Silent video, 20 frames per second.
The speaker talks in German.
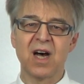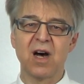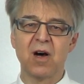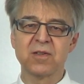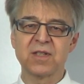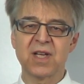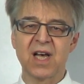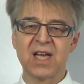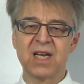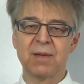
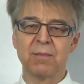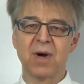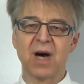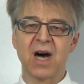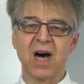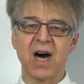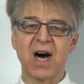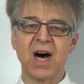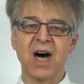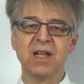aus einem
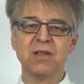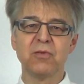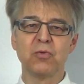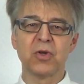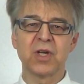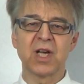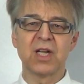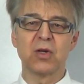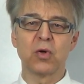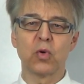Hahn
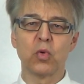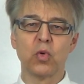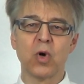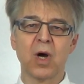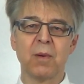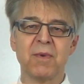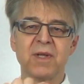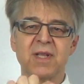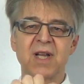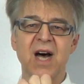durch ein Rohr
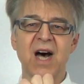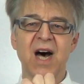mit